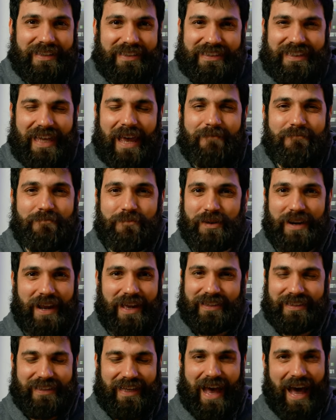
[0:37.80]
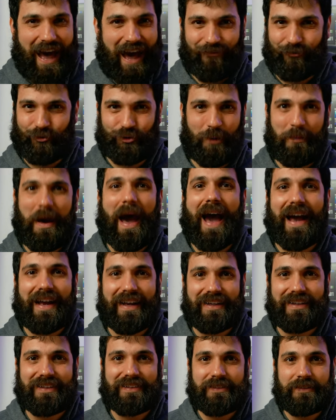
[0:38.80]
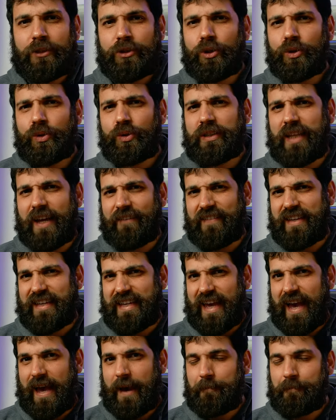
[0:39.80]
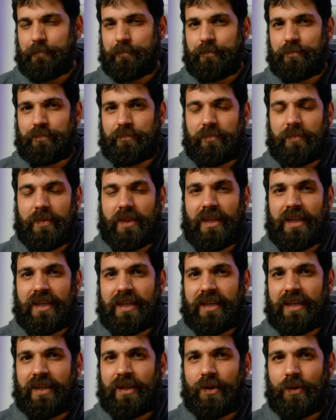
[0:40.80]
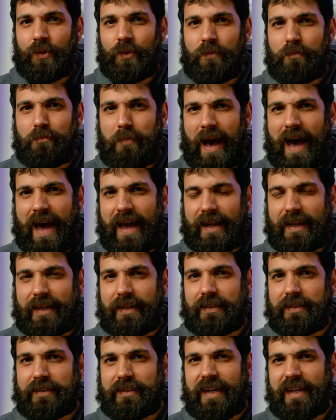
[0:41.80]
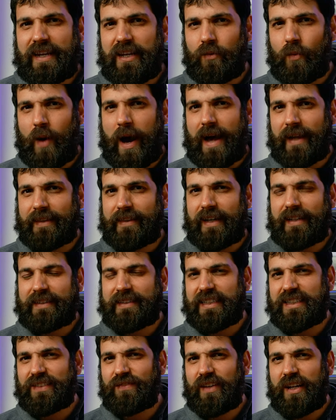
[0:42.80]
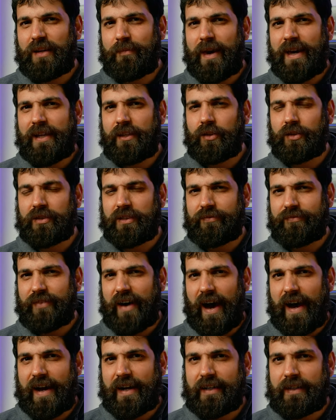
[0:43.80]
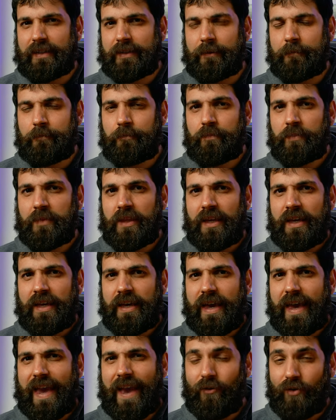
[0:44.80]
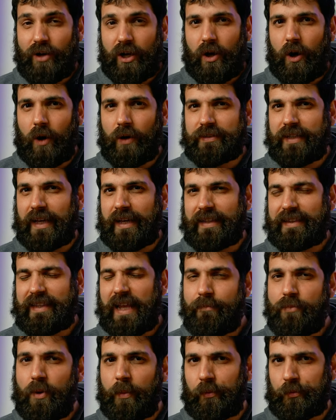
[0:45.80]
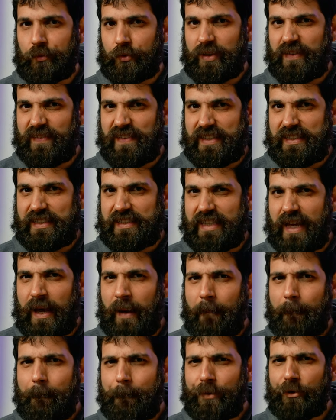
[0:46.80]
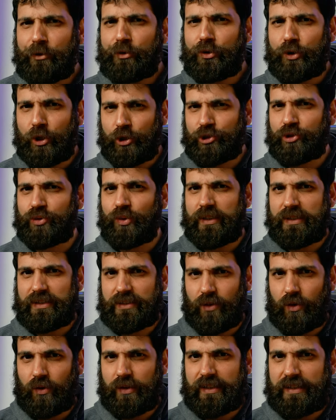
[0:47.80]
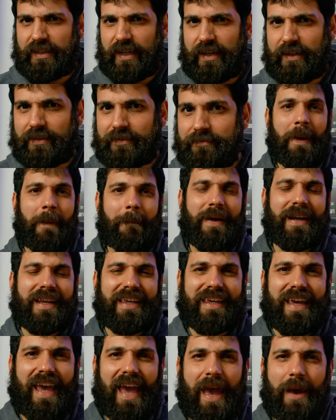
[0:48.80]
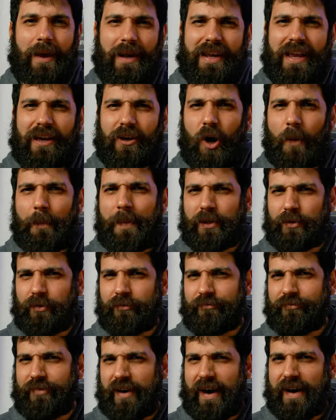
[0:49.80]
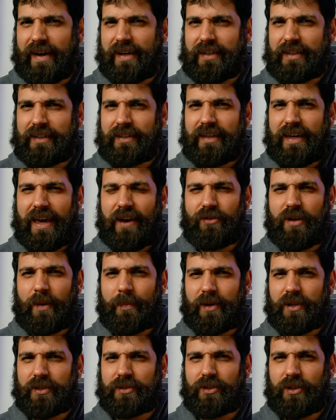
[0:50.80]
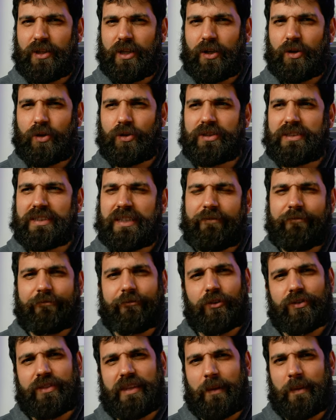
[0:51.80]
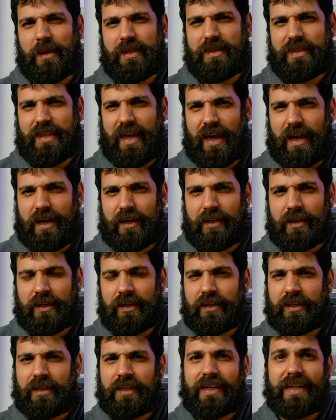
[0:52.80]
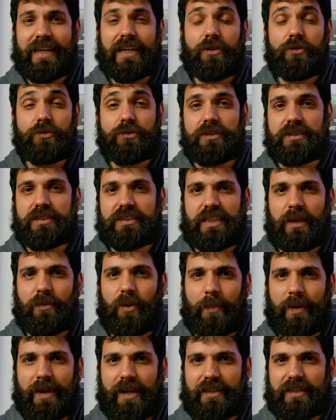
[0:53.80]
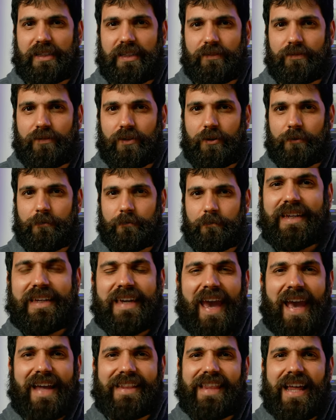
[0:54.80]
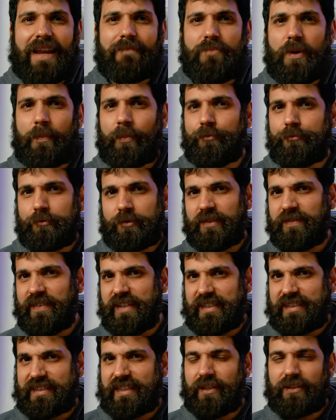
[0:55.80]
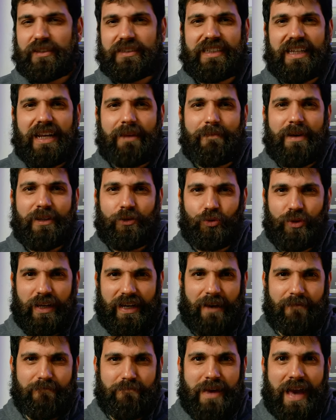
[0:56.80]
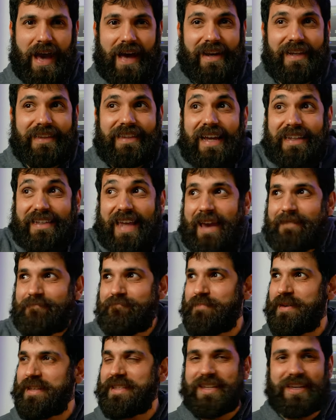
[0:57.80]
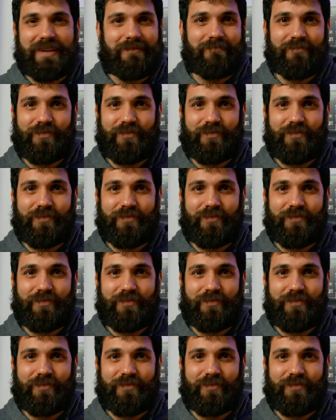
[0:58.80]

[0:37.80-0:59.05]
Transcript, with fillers: sempre avuto bug. Tuttavia, un bug che riguarda il trasferimento di file è una cosa, dal mio punto di vista, piuttosto insolita. Perché la copia di un file è un'operazione così fondamentale in un sistema operativo che dal mio punto di vista non sarebbe dovuta cambiare dai tempi di